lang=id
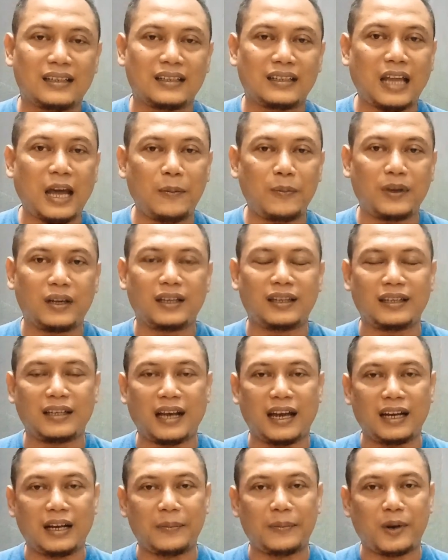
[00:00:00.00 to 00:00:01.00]
Tetapi
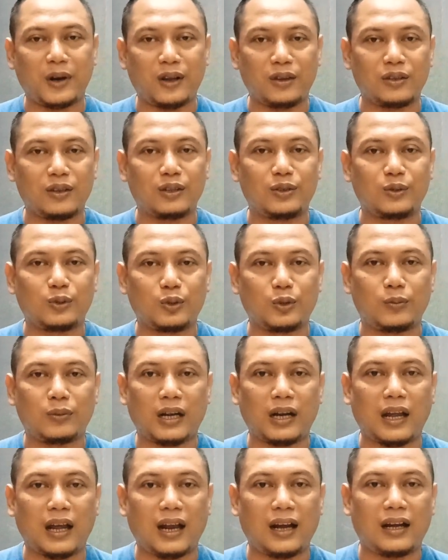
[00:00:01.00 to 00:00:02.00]
ketika Anda menonton YouTube
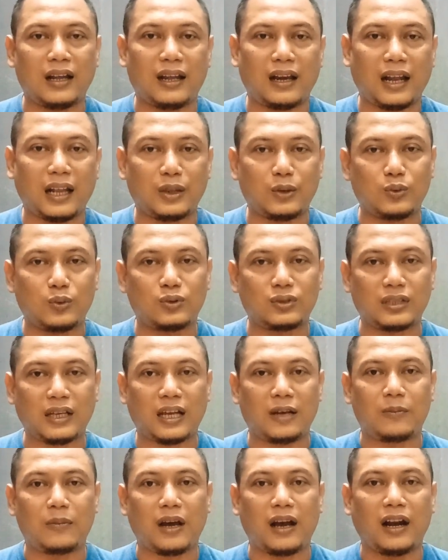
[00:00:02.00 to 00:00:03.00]
dan ada
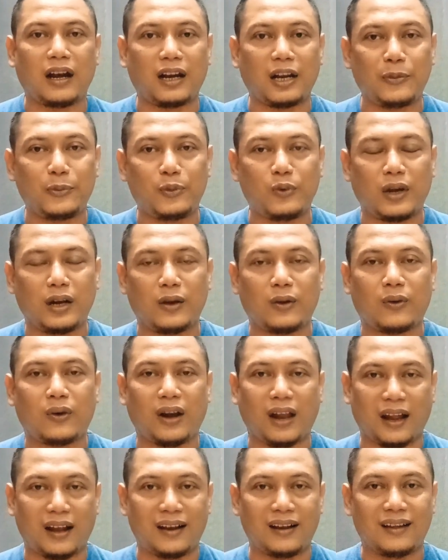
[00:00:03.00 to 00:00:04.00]
ratusan bahkan ribuan
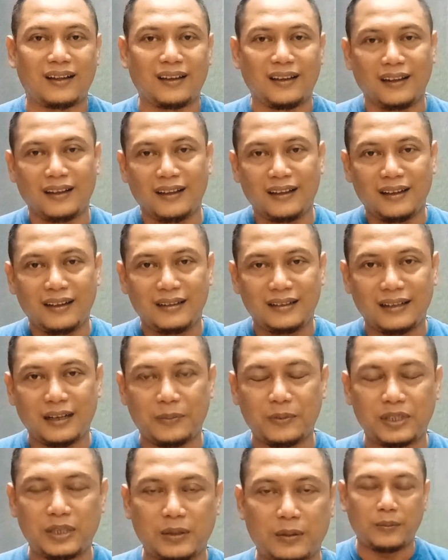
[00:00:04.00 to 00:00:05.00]
orang
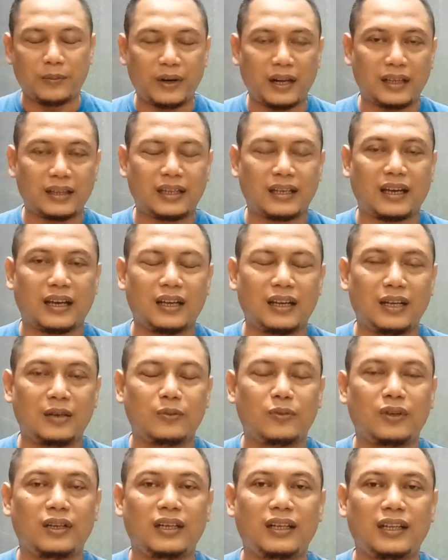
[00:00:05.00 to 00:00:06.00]
yang bisa mempraktekkan
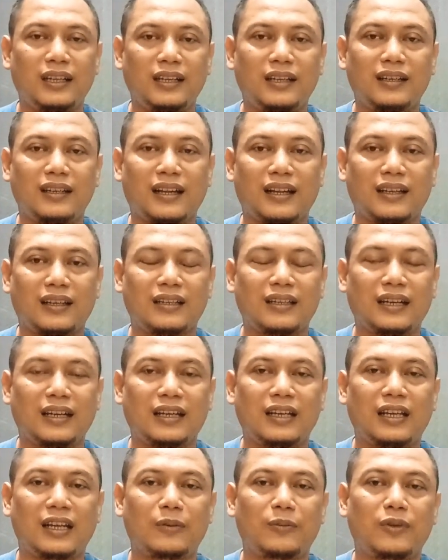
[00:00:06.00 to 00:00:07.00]
ilmu ini, artinya
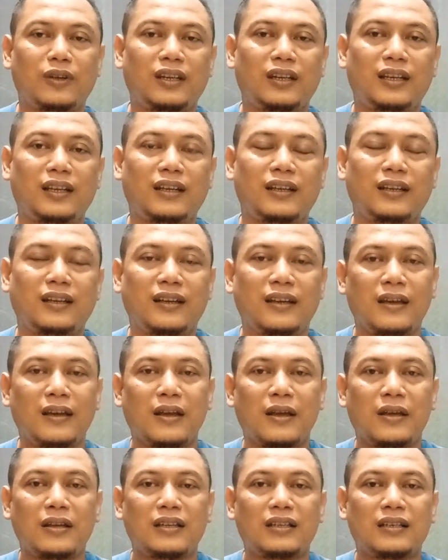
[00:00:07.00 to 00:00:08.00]
ini ilmu ini
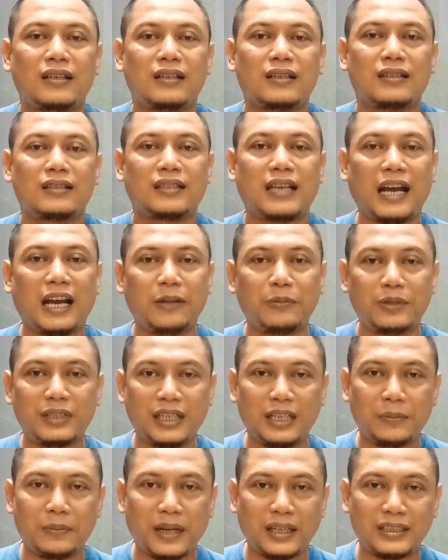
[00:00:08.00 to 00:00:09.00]
sangat
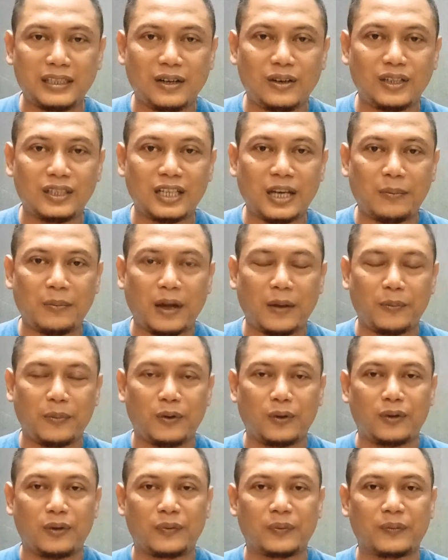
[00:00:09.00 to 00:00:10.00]
bisa dipelajari oleh
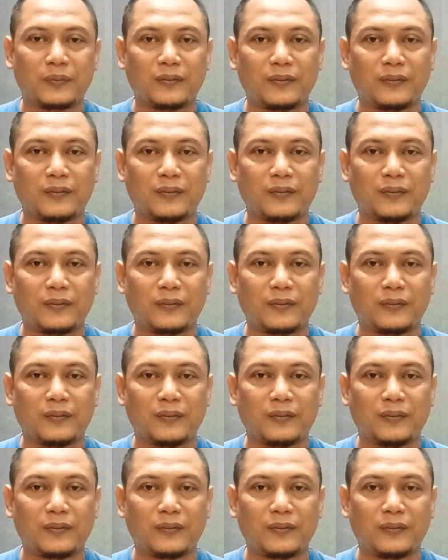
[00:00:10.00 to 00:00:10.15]
siapapun.